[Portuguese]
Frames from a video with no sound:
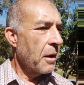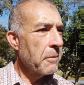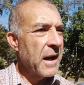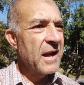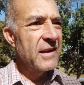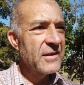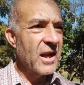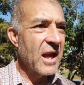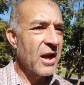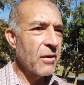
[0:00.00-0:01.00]
Mas
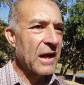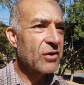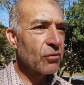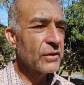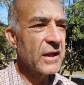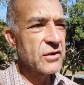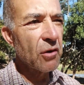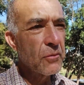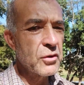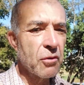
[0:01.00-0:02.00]
é, o assunto é
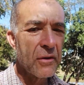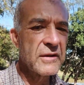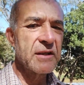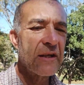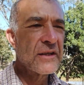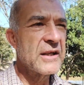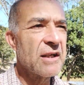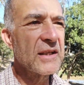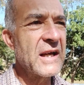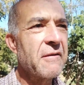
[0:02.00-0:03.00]
sobre drone, gente. A
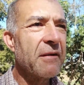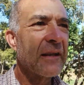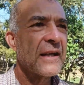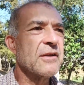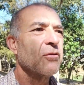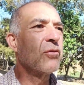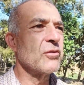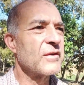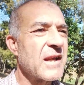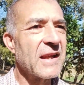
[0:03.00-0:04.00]
gente tá vendo aí no, nos